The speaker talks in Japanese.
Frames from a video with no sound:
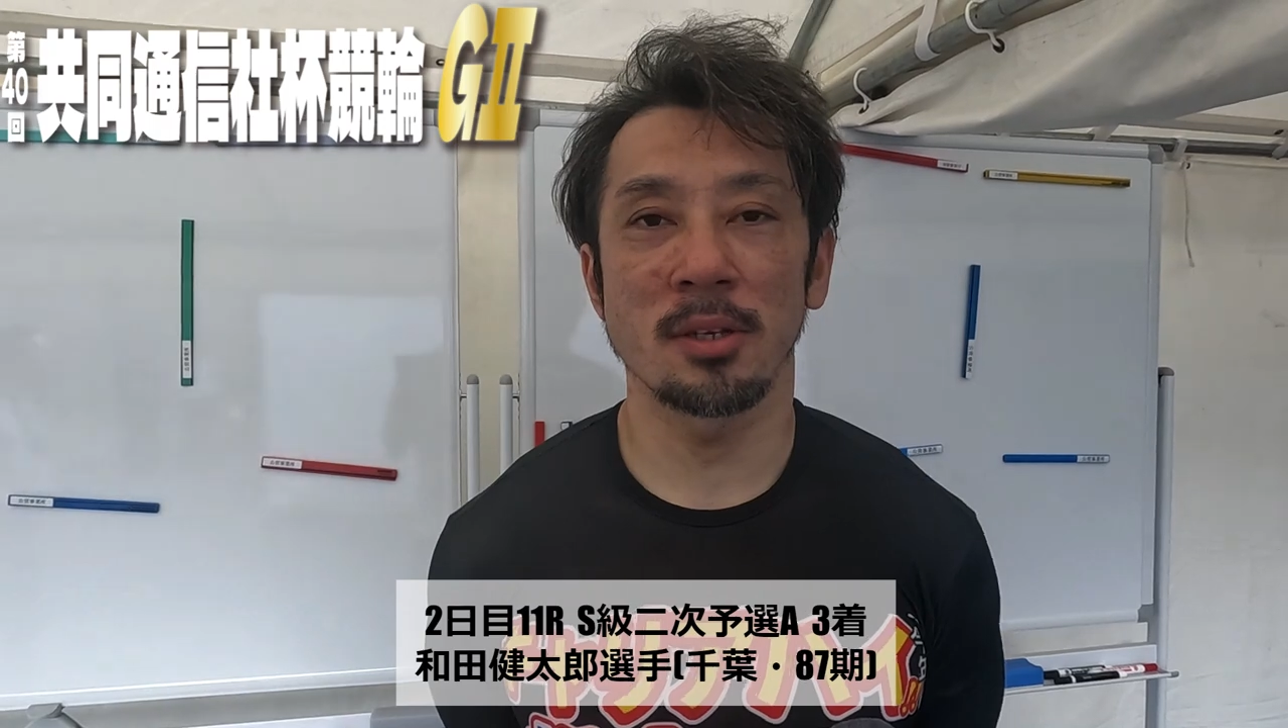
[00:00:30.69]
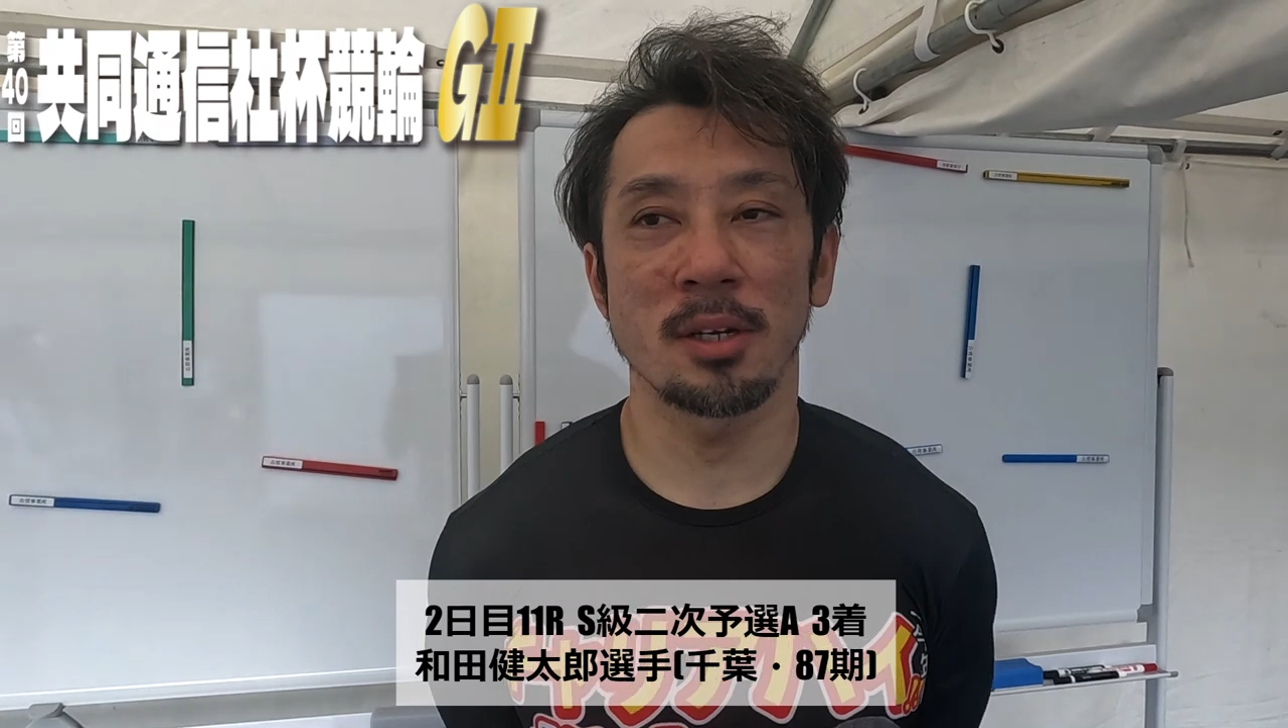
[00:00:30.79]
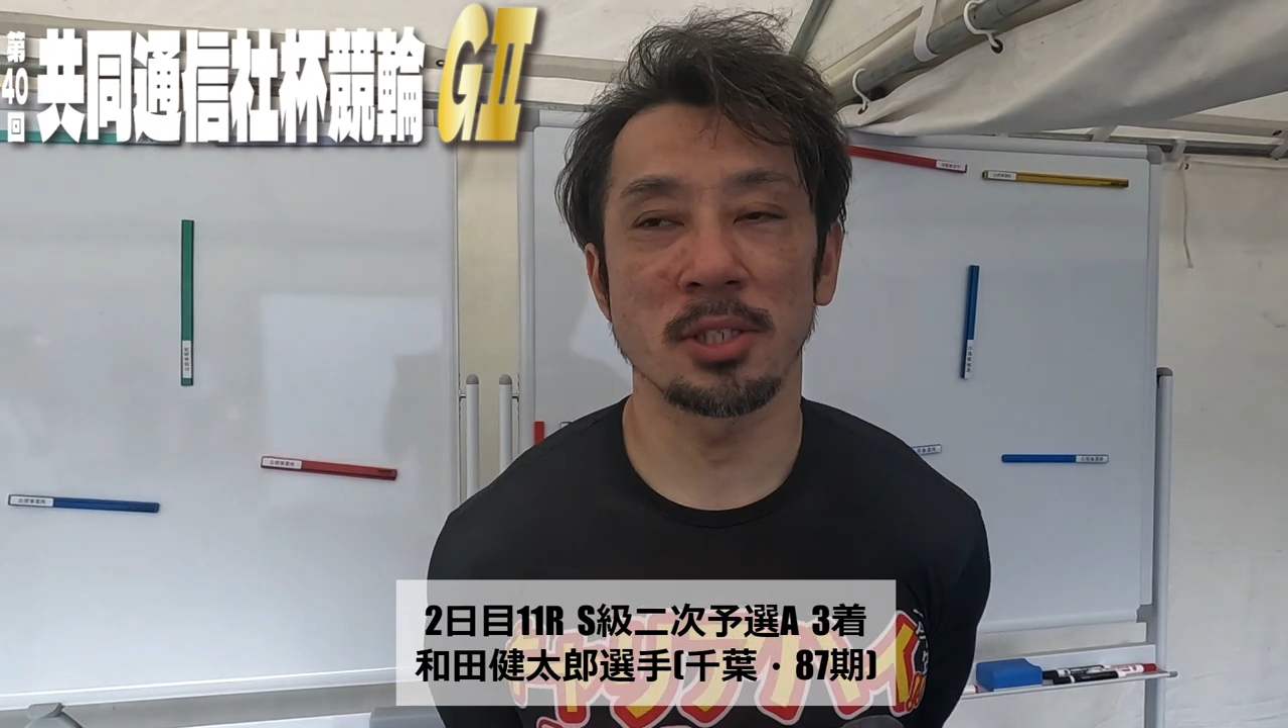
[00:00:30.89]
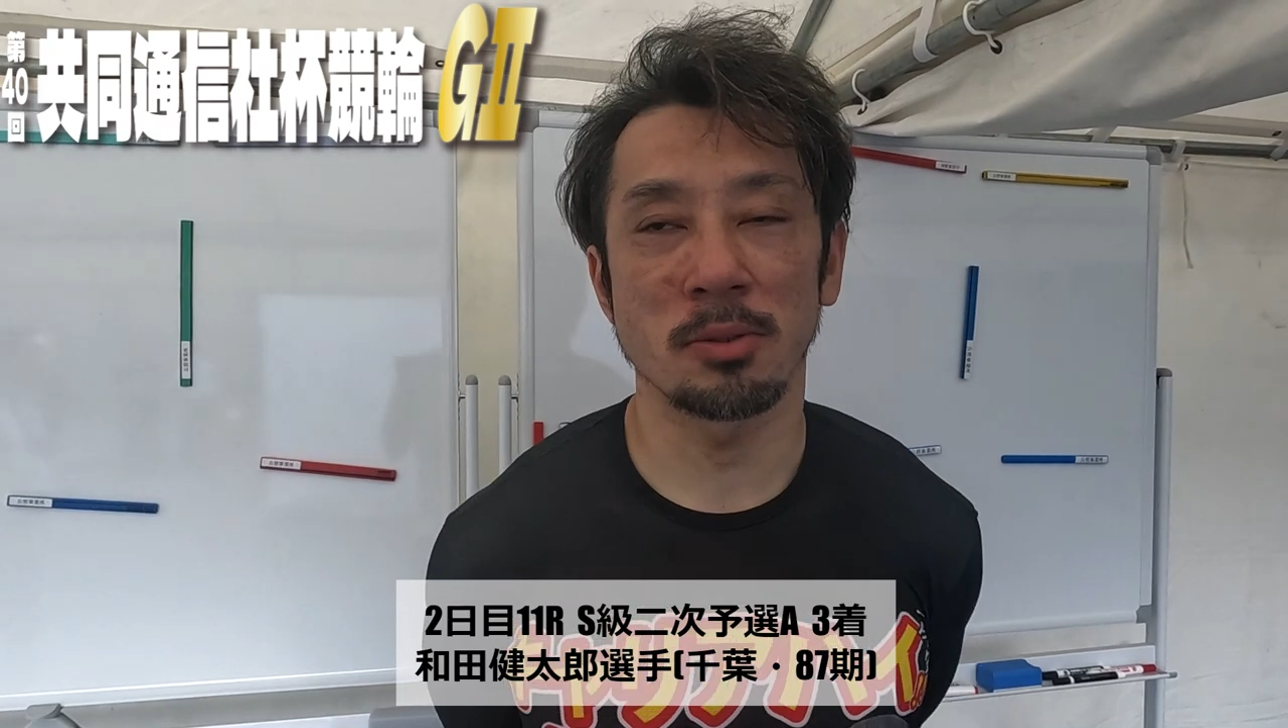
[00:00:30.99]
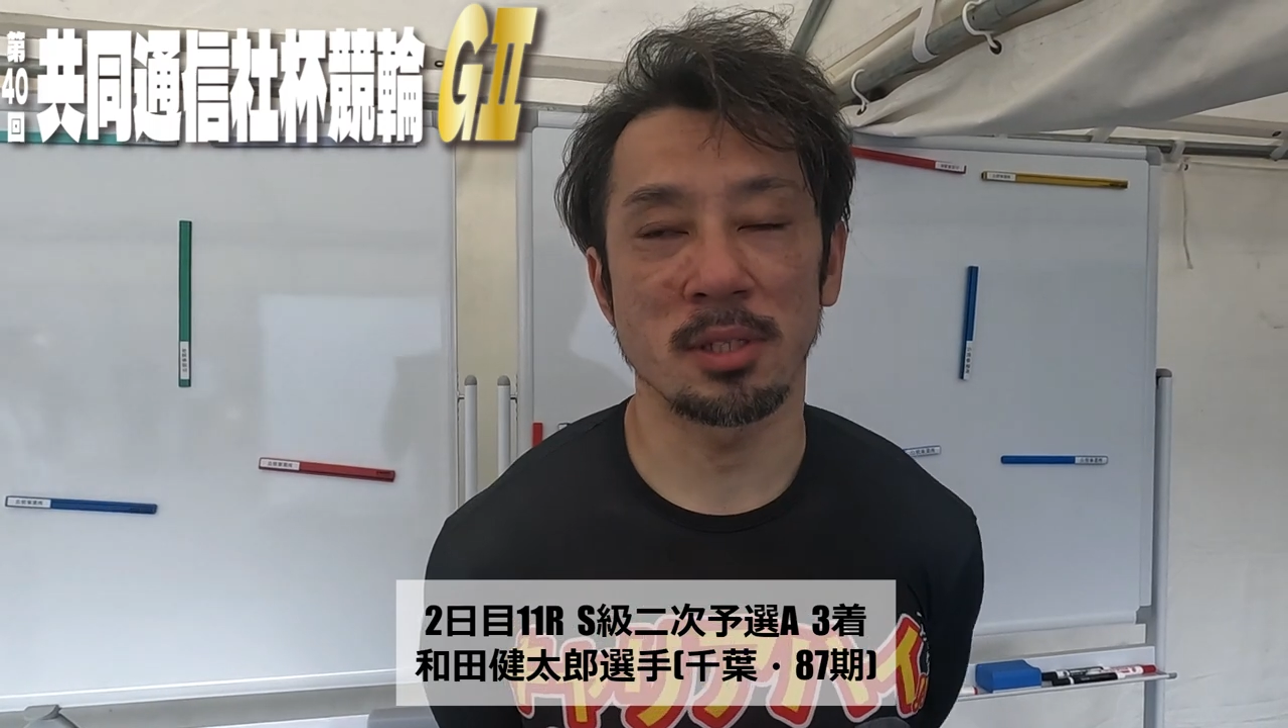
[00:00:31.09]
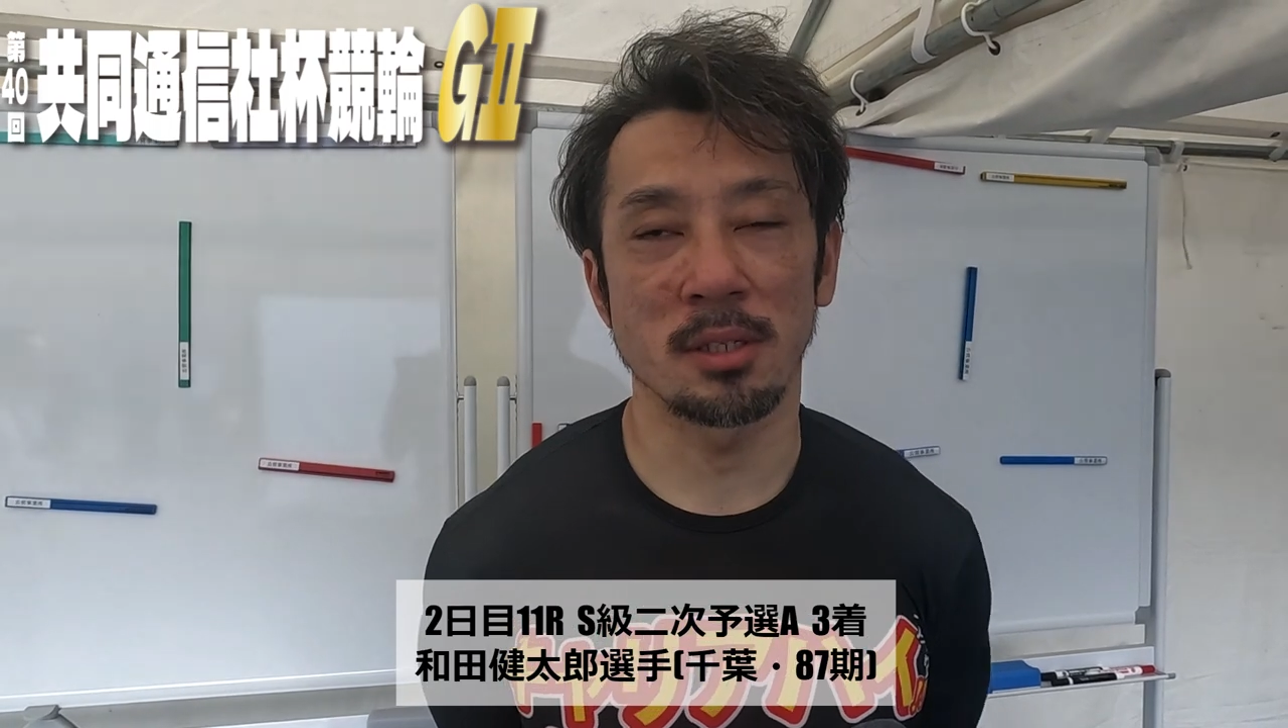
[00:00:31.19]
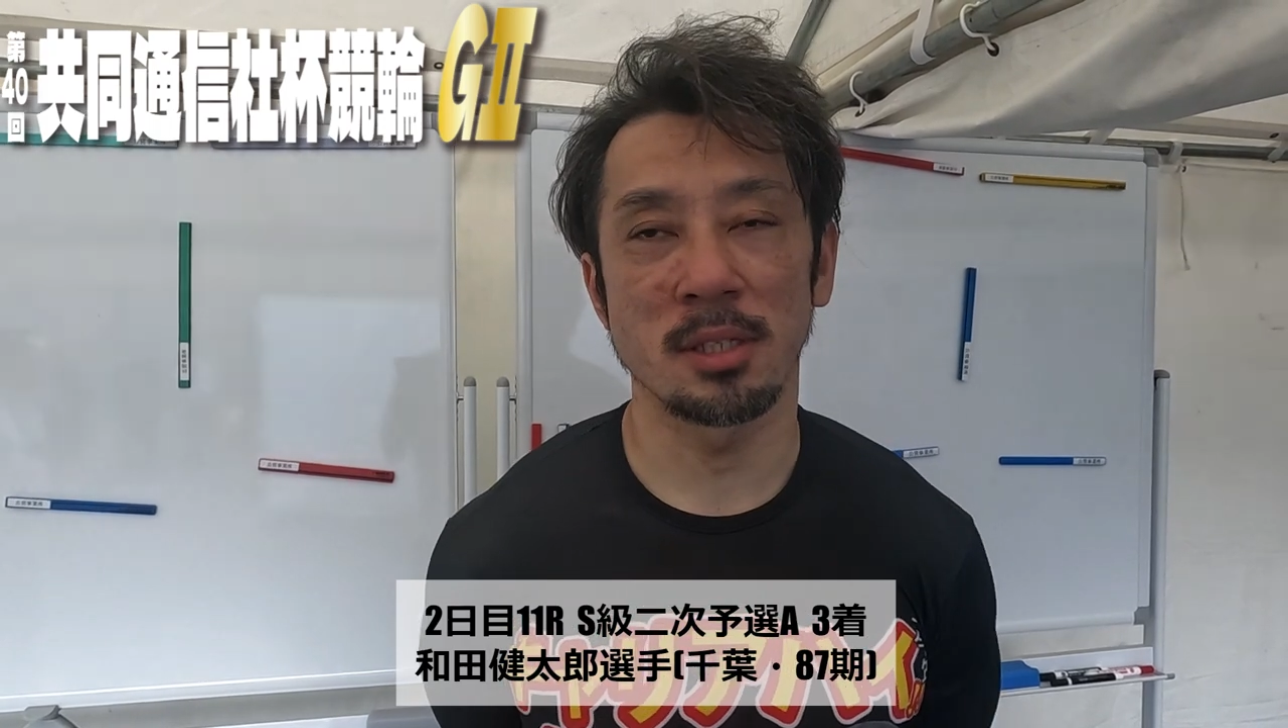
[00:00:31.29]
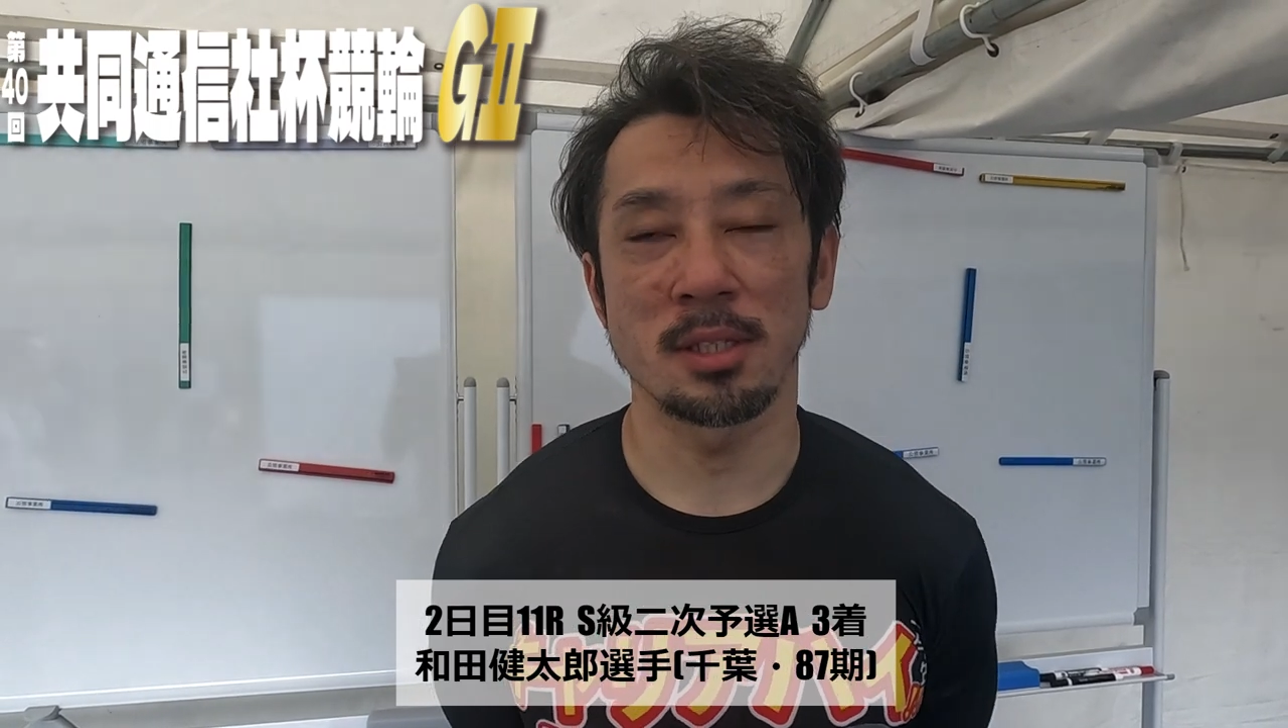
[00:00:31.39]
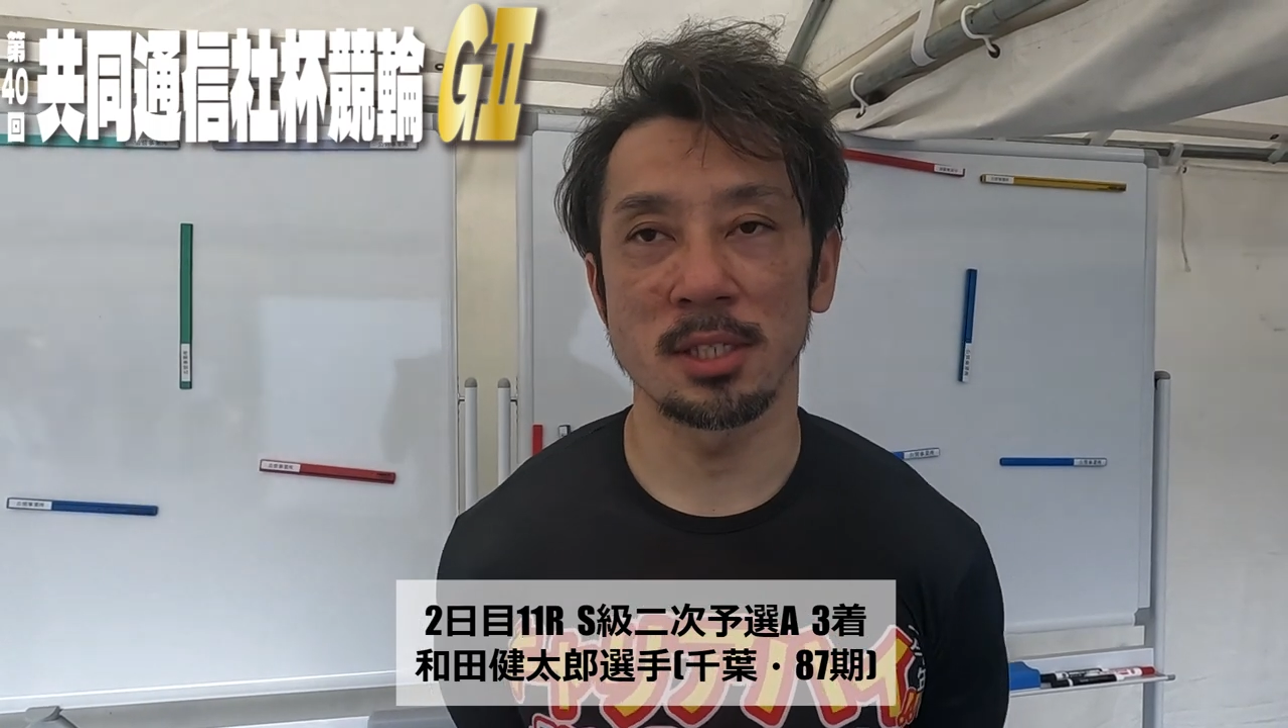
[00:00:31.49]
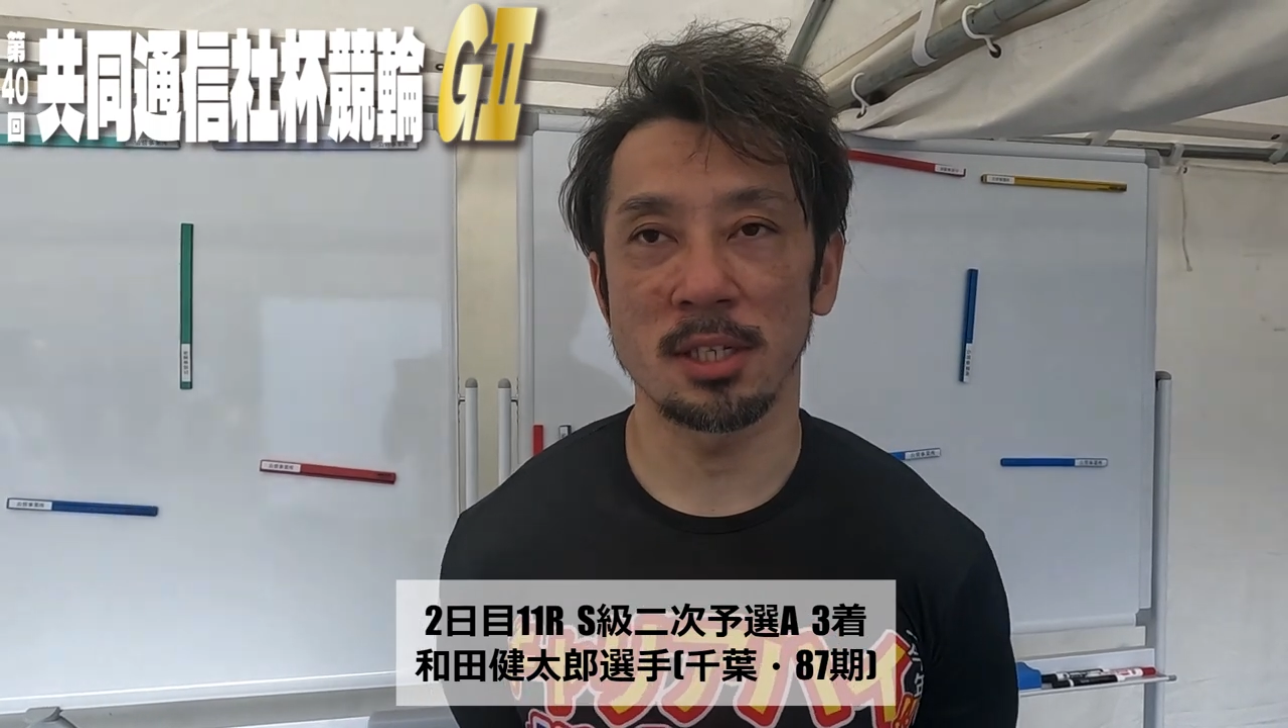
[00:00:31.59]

ていう話は3人